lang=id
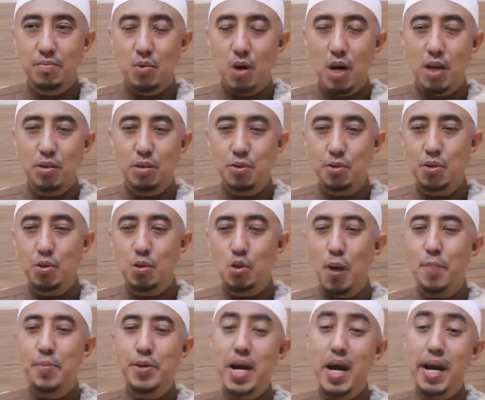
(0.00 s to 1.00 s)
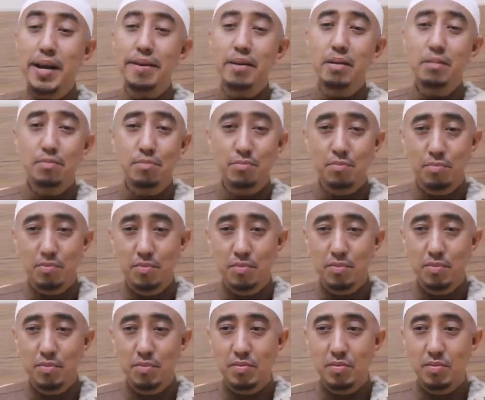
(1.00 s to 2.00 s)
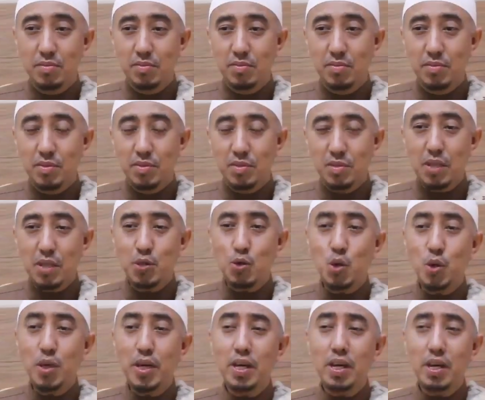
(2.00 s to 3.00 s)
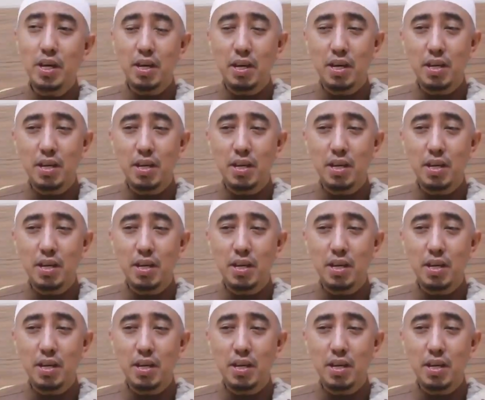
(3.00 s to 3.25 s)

hadisnya nggak benar, nggak sohih,